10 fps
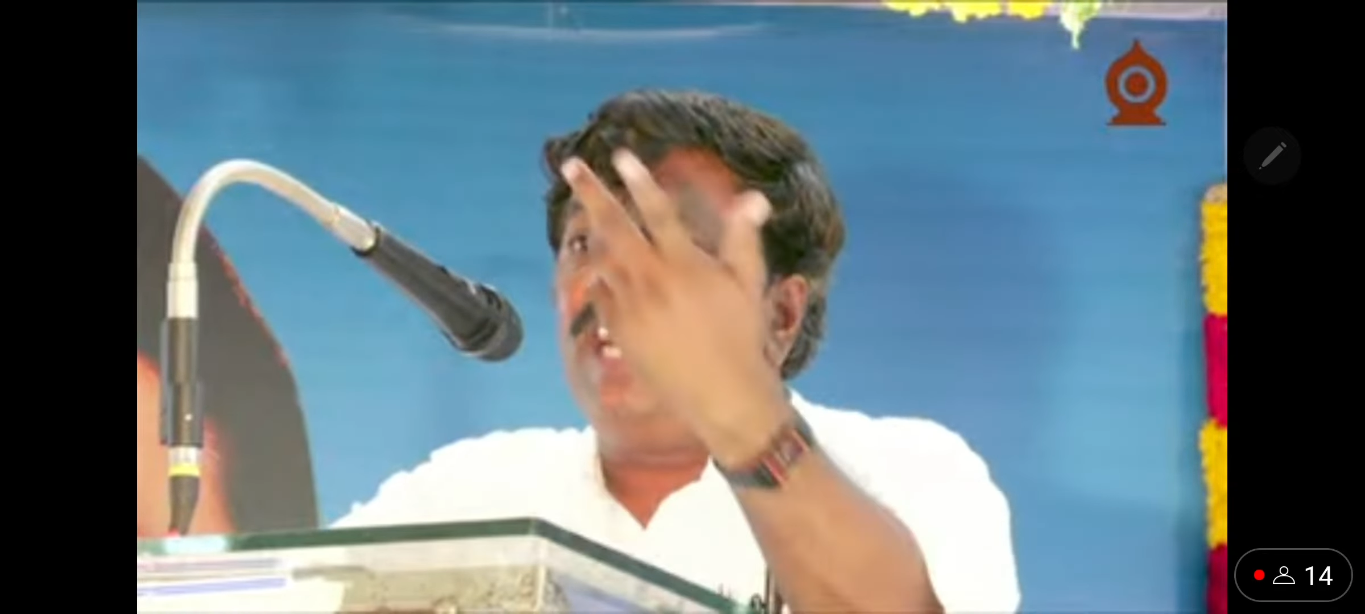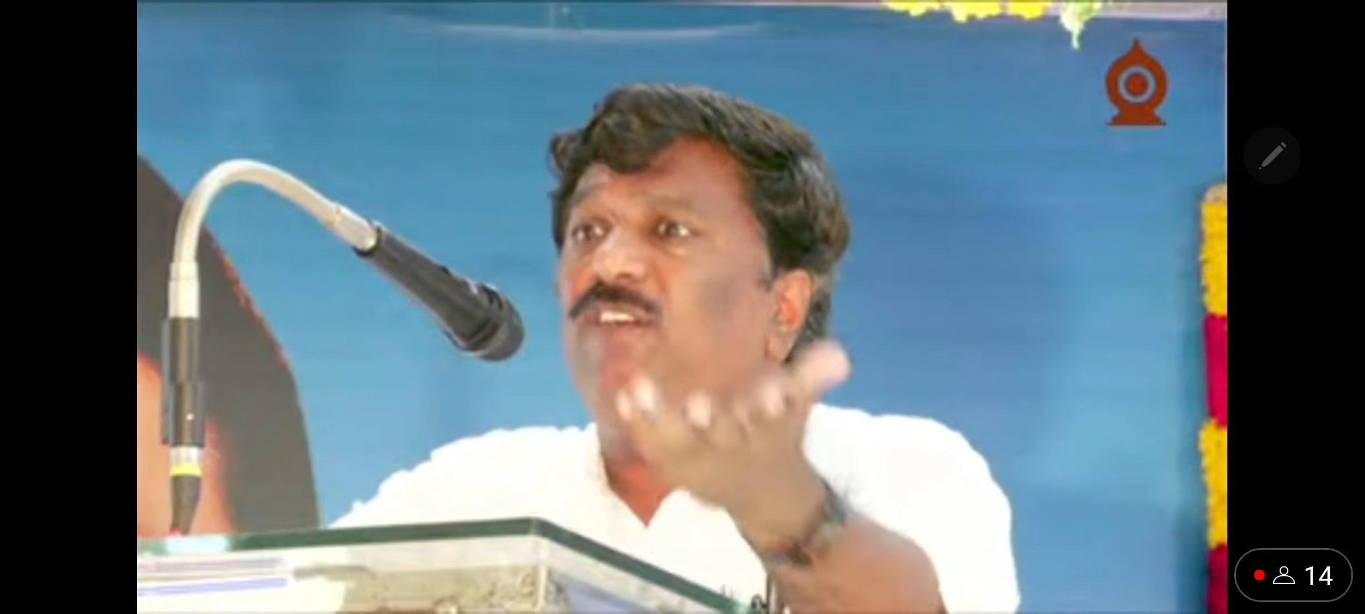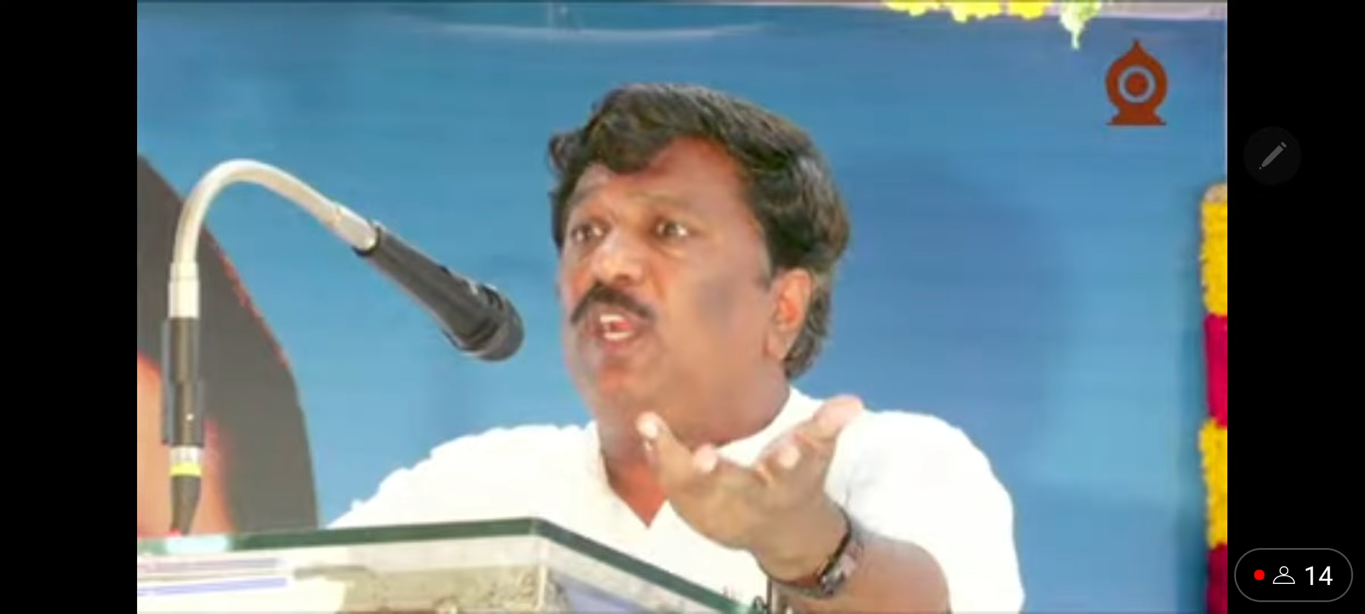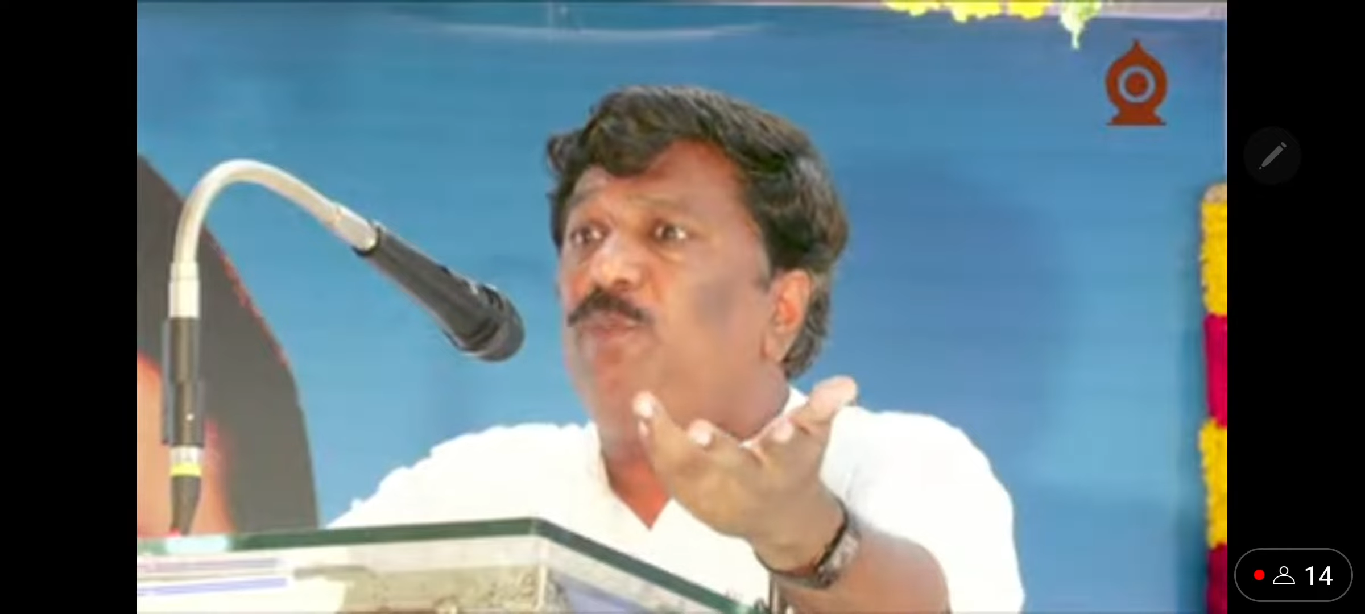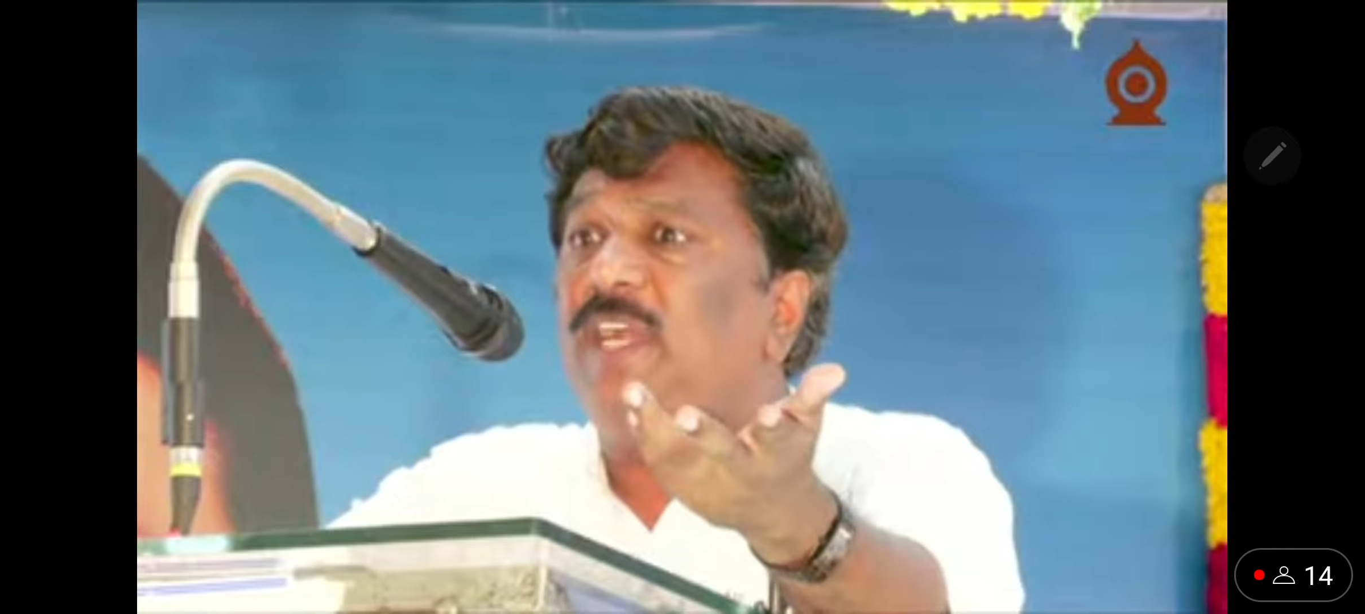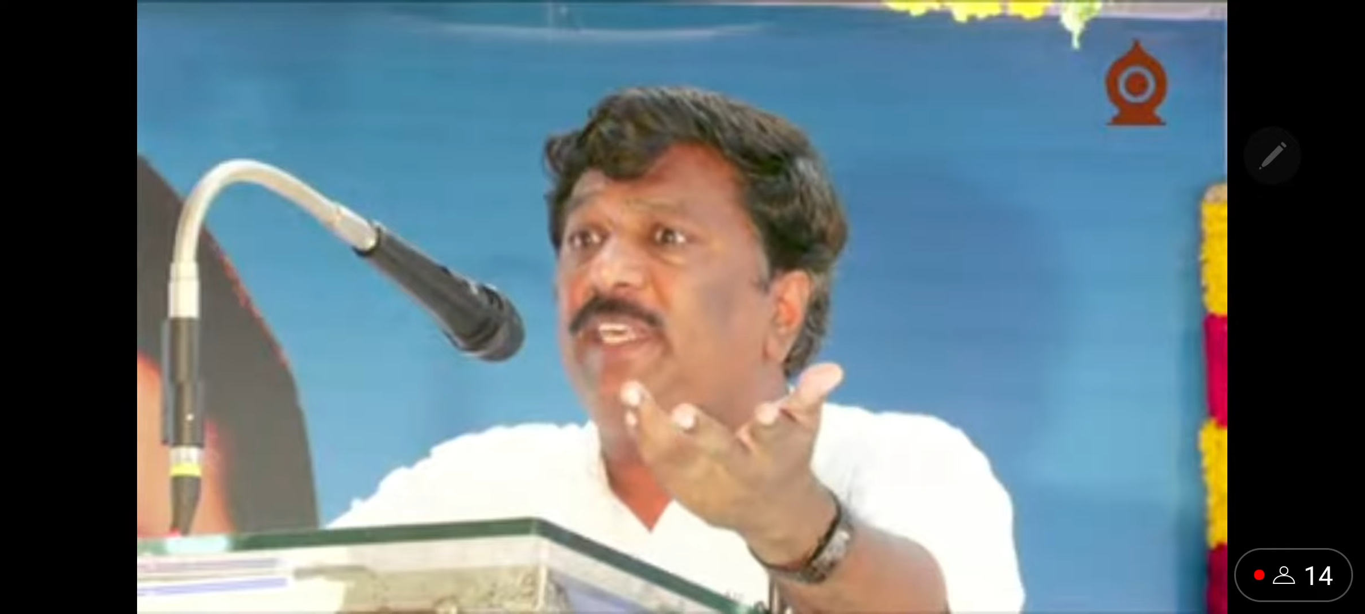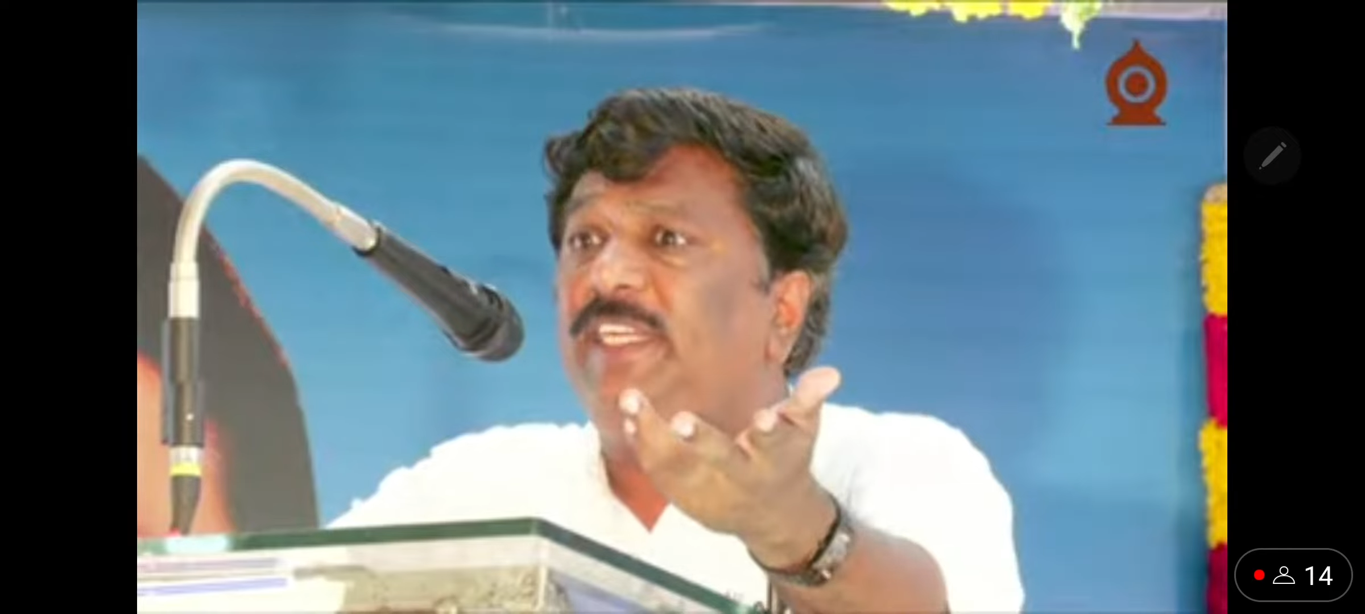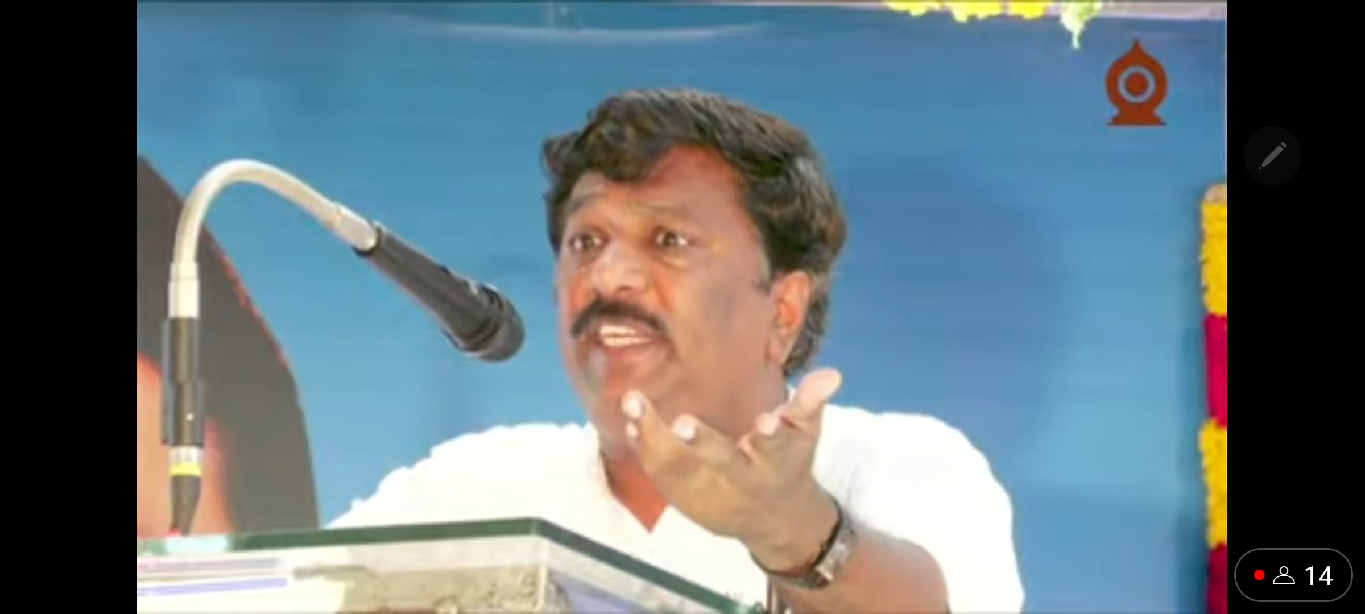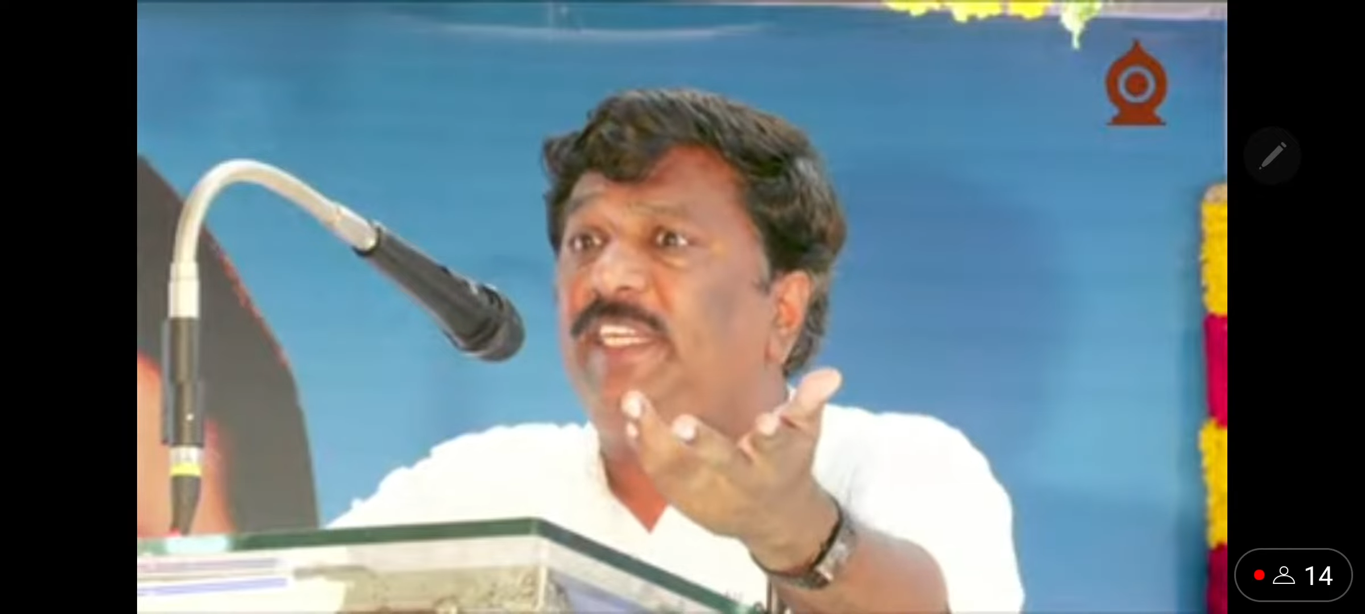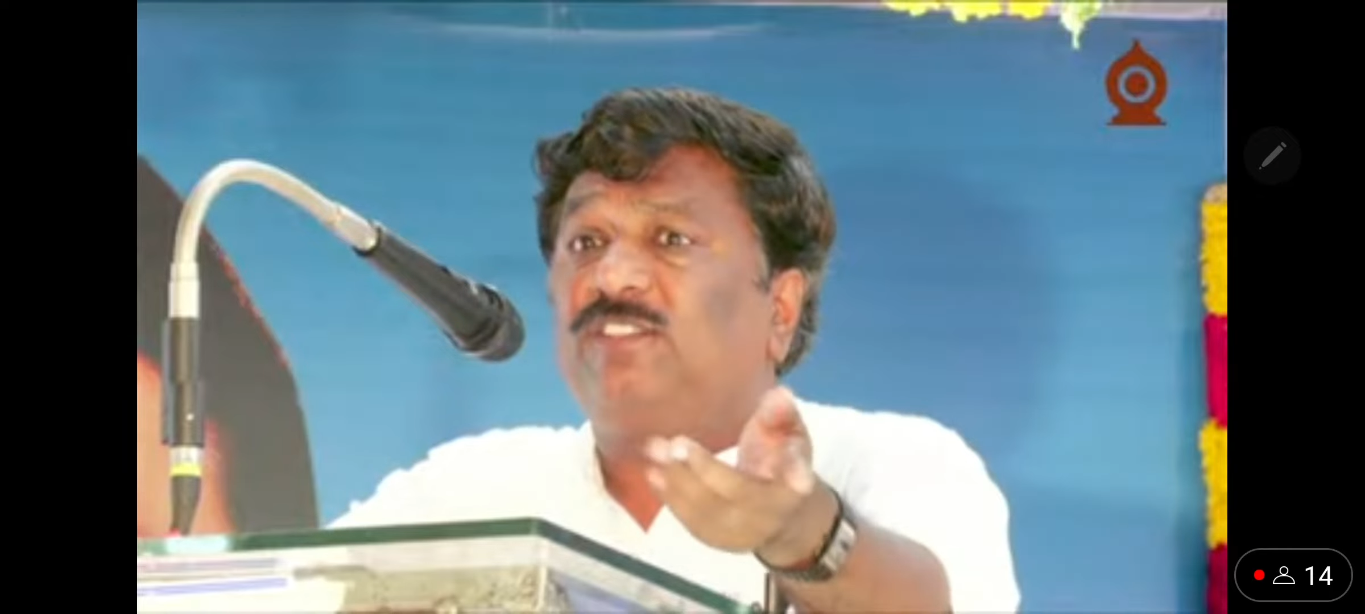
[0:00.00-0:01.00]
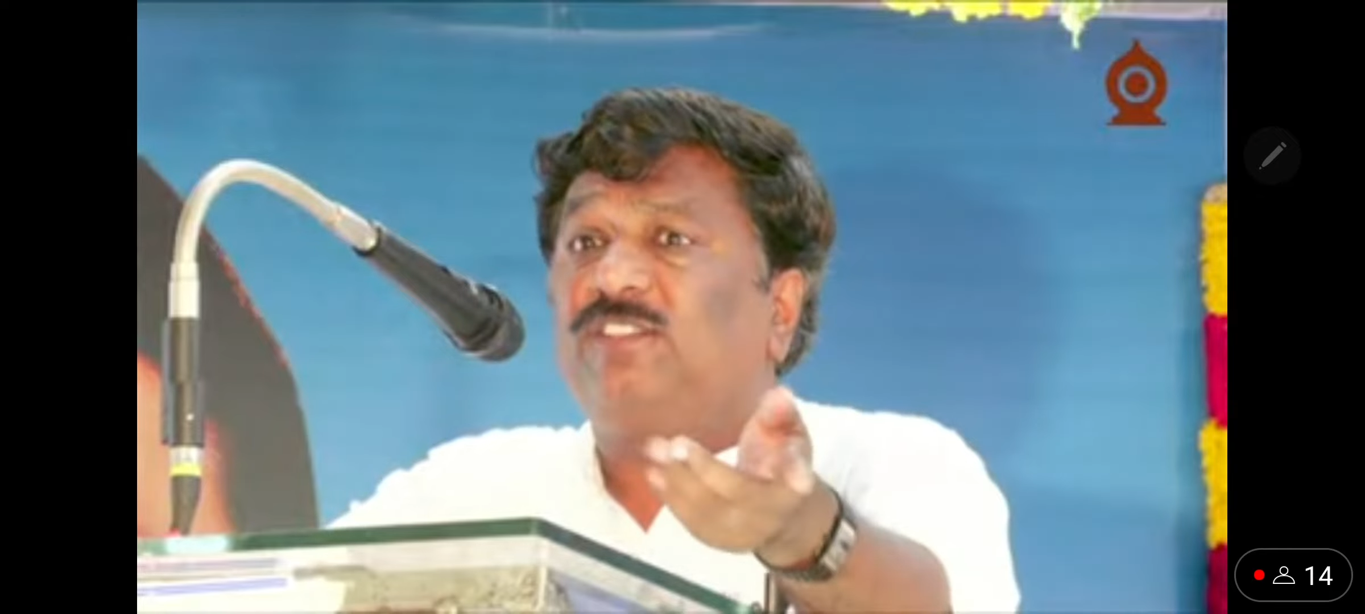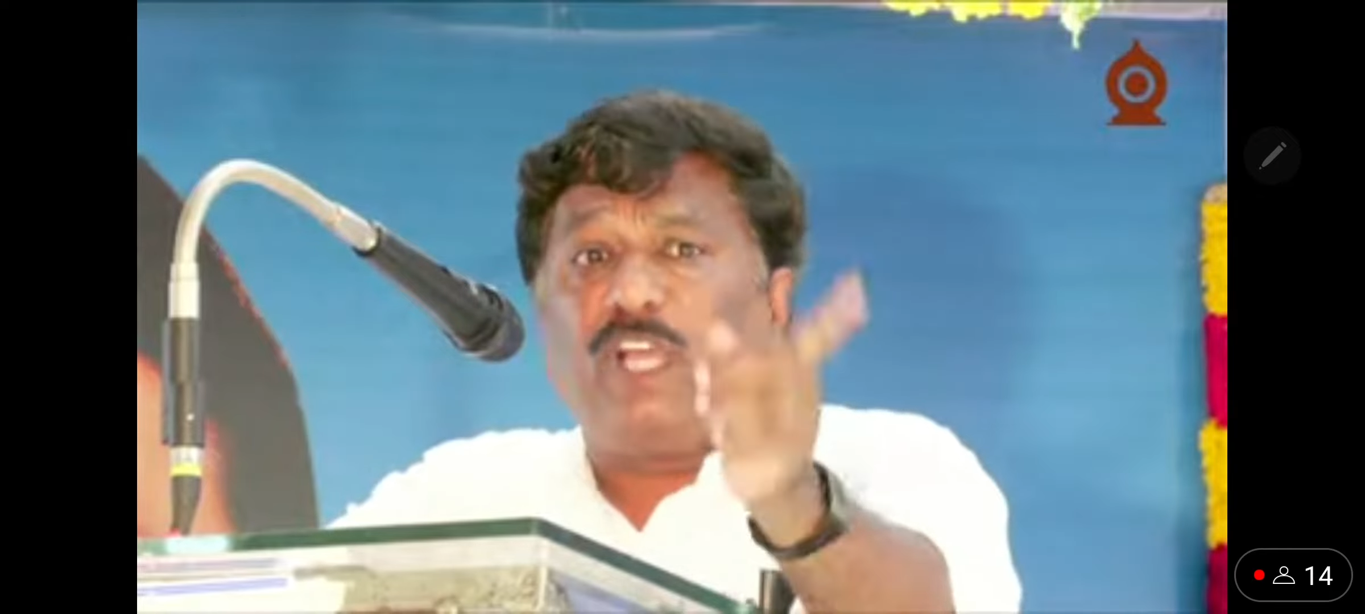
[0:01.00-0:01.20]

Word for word: நான் வரமாட்டேன் என்று